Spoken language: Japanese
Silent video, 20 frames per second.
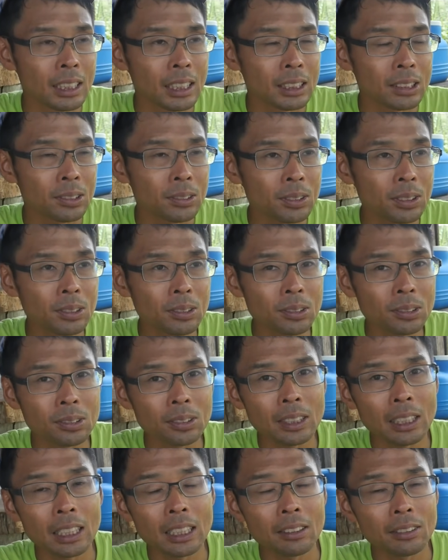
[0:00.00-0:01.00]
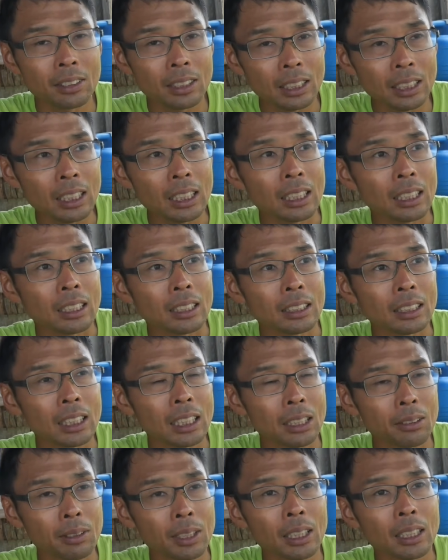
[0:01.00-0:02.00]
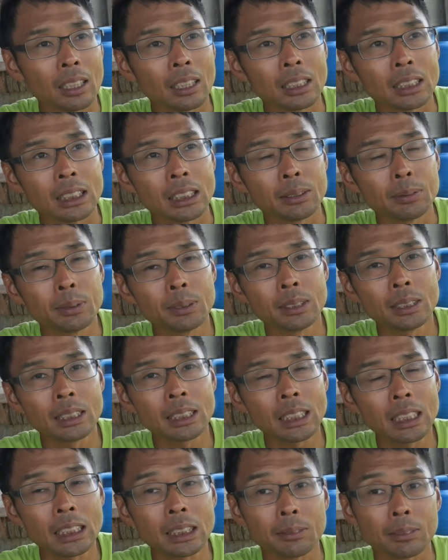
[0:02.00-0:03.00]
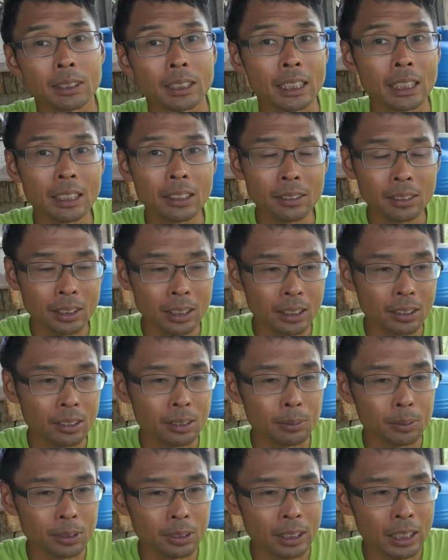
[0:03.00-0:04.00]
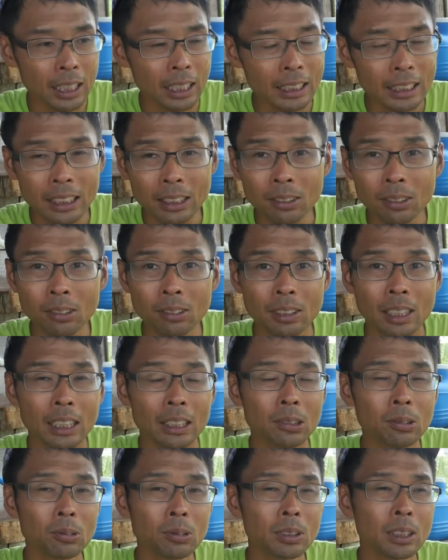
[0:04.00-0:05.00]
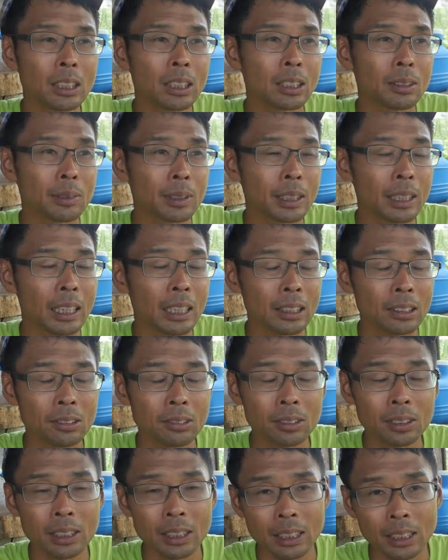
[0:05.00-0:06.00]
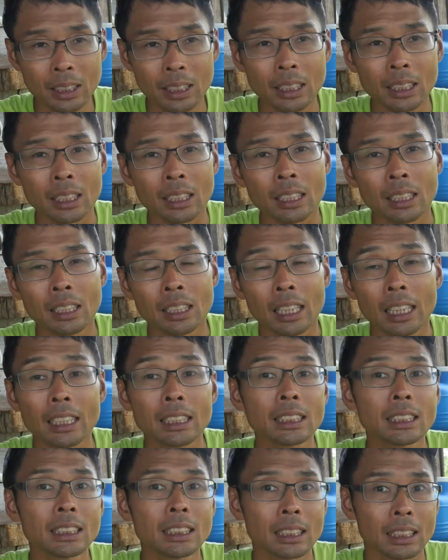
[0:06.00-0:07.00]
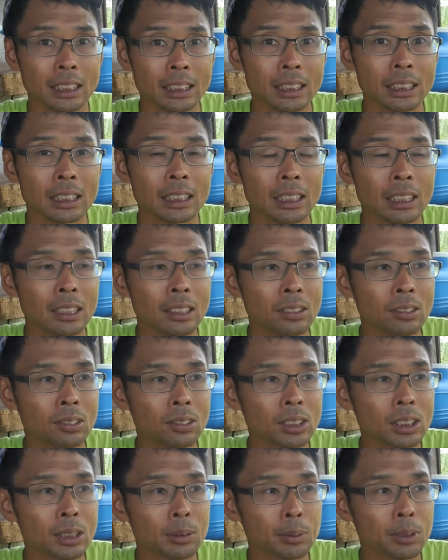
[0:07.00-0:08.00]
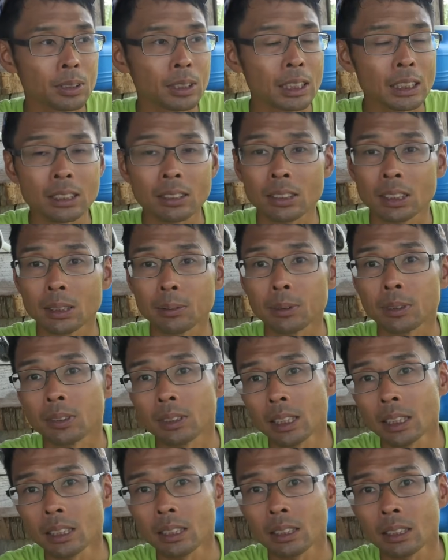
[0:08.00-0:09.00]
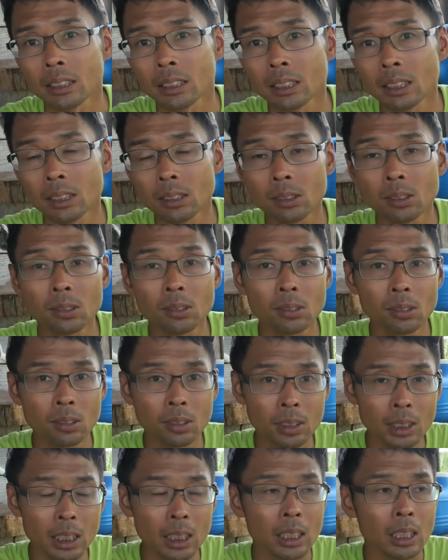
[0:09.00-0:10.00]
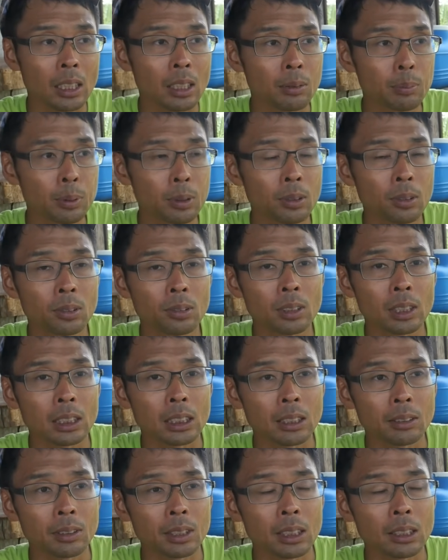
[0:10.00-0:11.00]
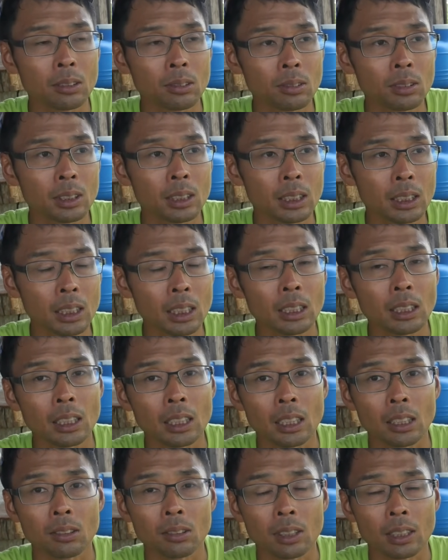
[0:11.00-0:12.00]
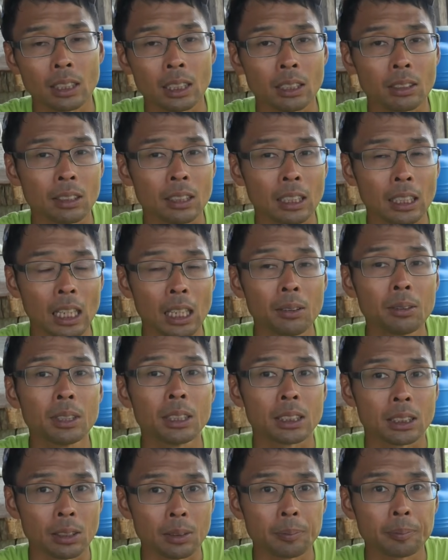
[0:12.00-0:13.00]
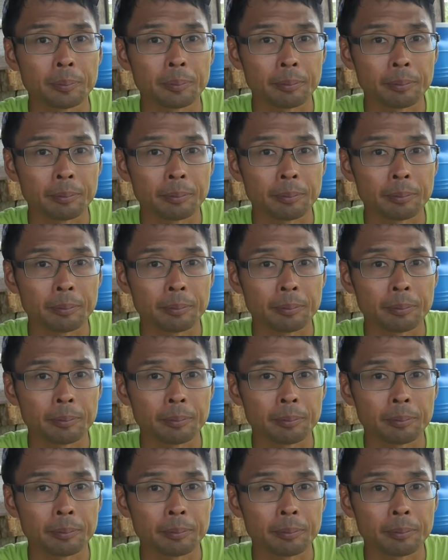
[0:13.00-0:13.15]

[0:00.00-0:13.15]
で、そういうことがあるから、種は自分で最初もできるけど、もう買った方がトータル見て圧倒的に安心だし、コストも安く済むよねっていうところで、プロ農家さんは基本的に種とか苗とか買うんですよ。